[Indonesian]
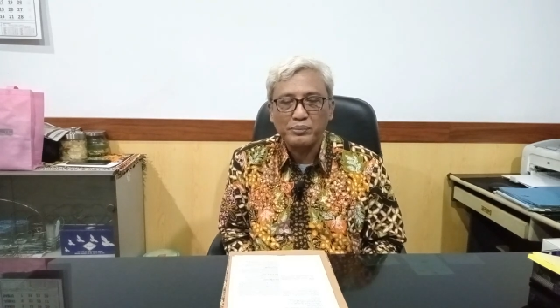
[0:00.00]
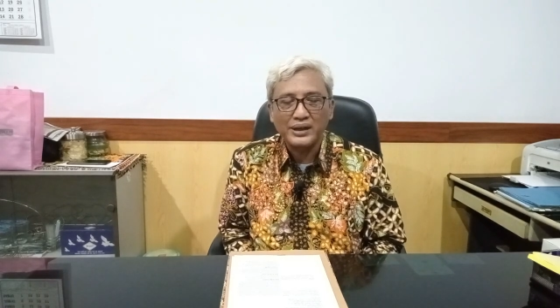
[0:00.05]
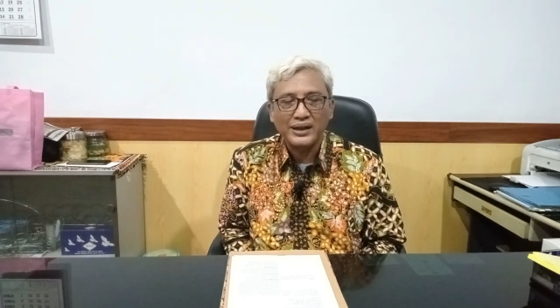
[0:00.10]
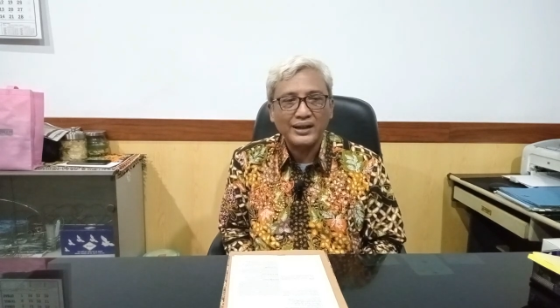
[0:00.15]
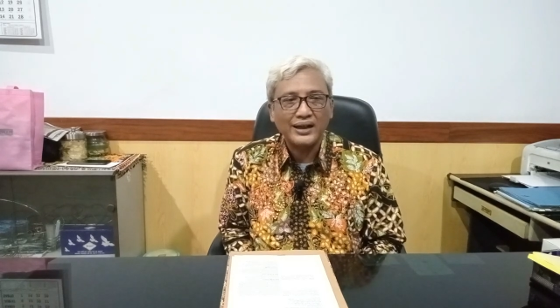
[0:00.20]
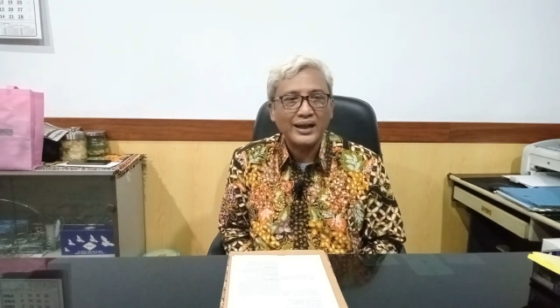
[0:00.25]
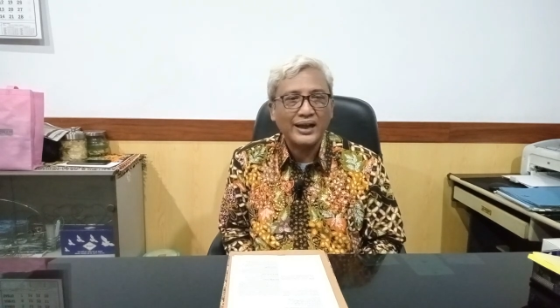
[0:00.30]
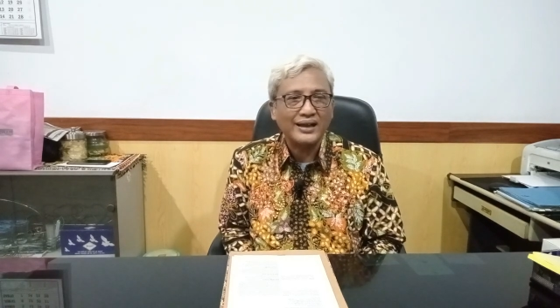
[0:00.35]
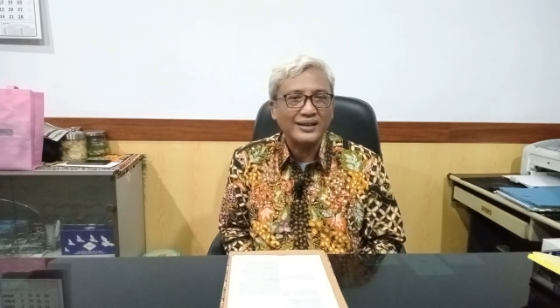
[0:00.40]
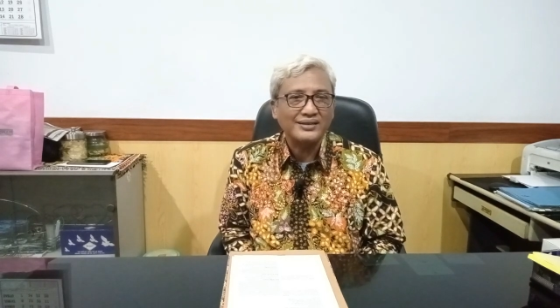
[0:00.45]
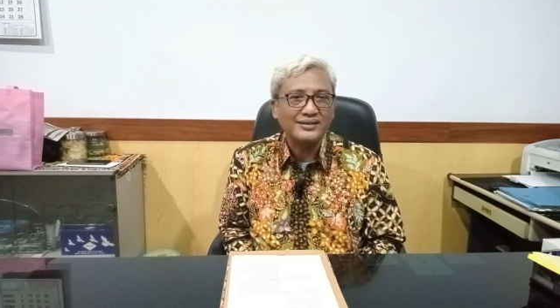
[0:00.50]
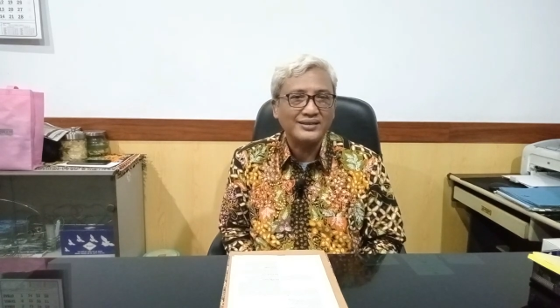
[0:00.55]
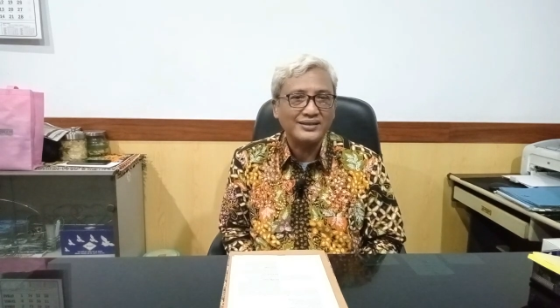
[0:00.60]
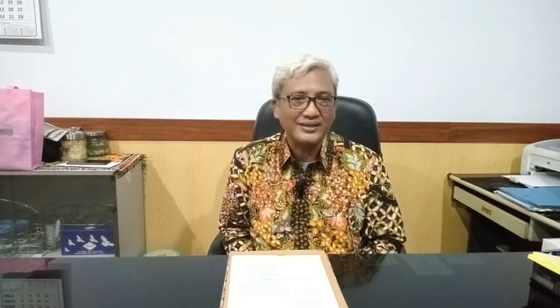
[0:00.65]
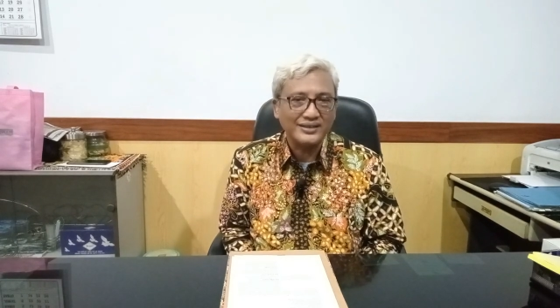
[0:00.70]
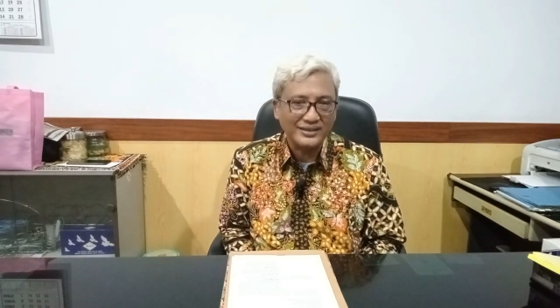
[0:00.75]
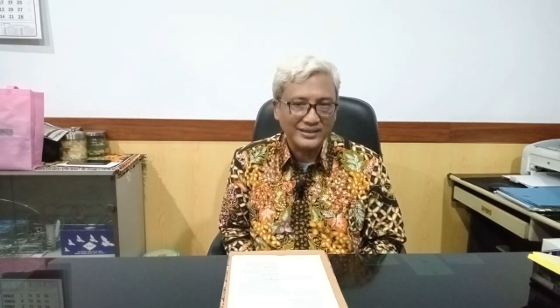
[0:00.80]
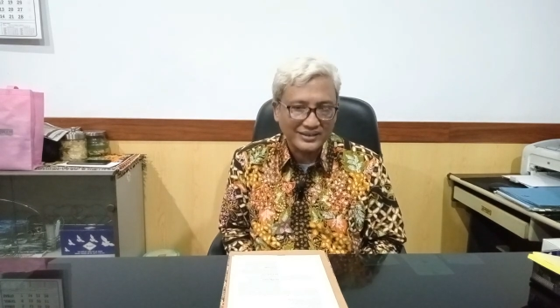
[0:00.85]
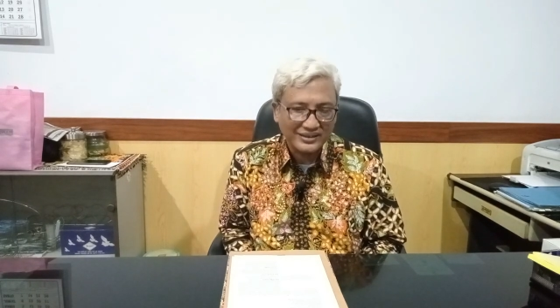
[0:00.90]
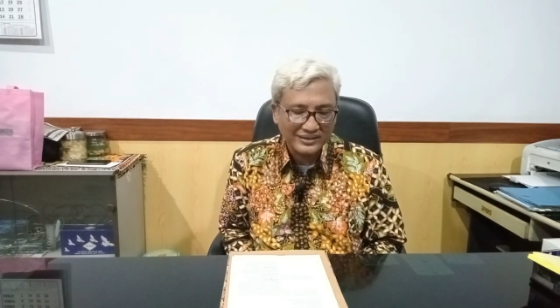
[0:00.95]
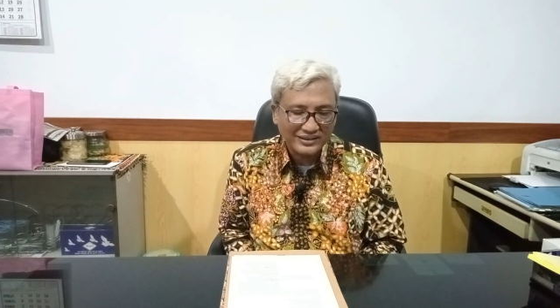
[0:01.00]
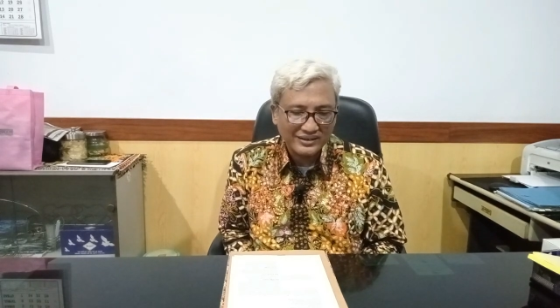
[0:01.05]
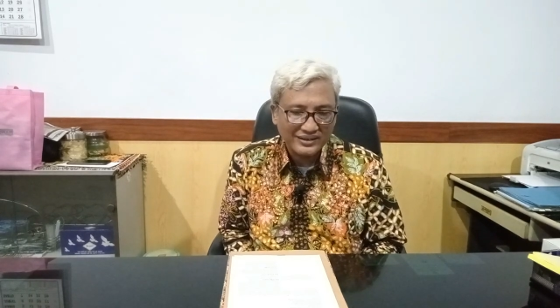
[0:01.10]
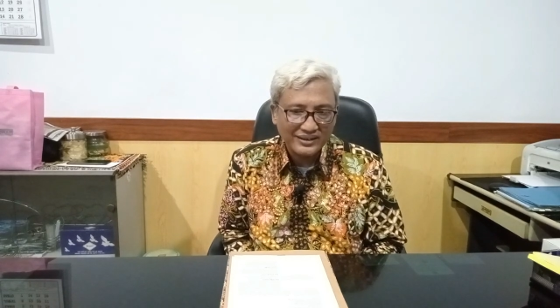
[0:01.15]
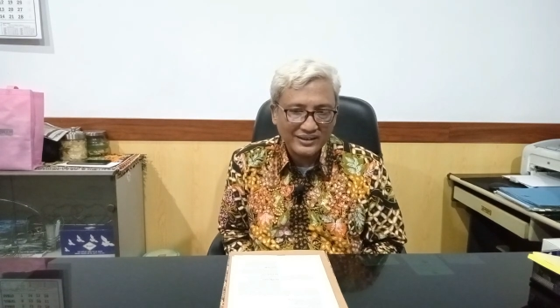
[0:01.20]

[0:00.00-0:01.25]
mengkaji